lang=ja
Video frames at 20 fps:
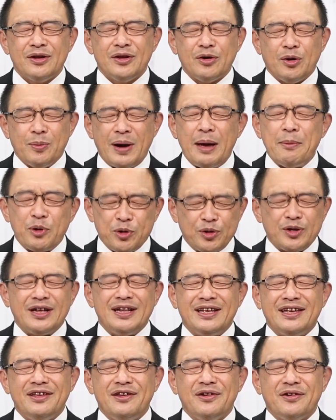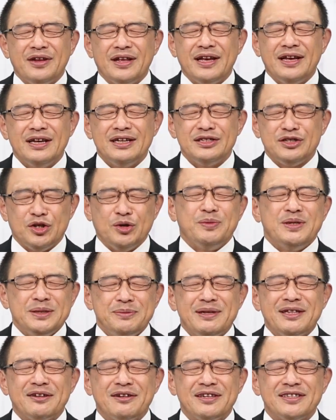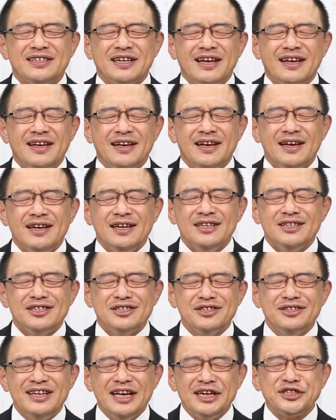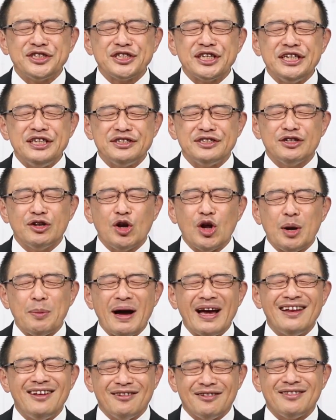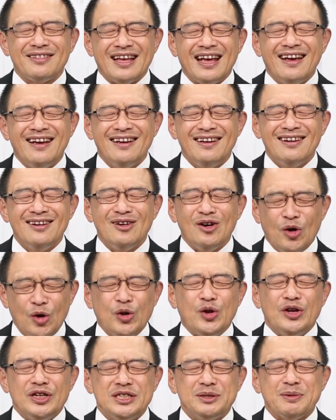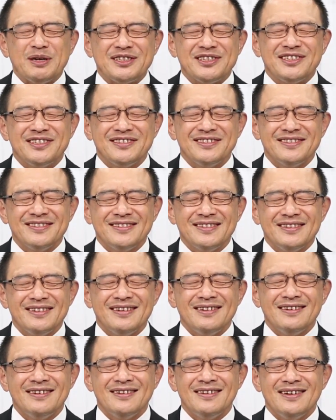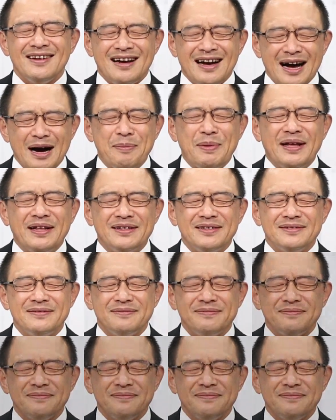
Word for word: 今日も歩むことができるように主を導いてください主イエス・キリストの名前によってお祈りしますアーメン